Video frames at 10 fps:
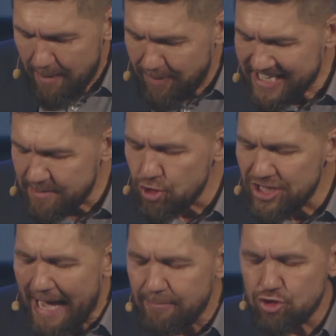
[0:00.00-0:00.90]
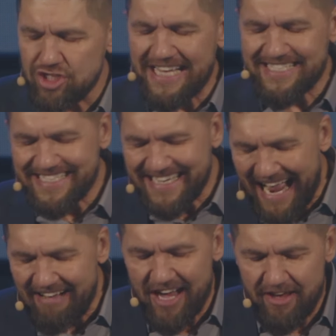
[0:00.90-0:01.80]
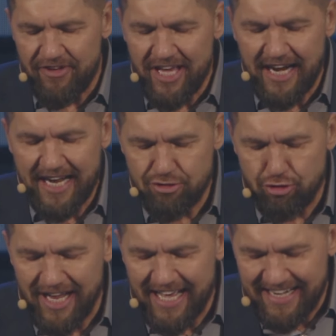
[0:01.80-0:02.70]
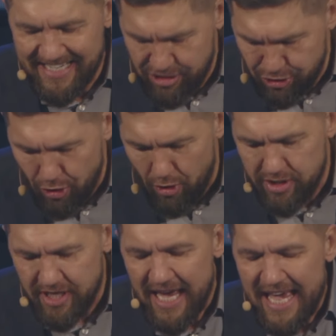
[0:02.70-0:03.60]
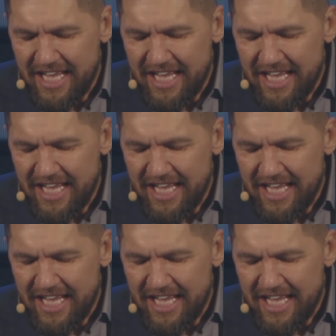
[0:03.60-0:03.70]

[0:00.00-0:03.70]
Поэтому нам нужна здравая вера, которая растет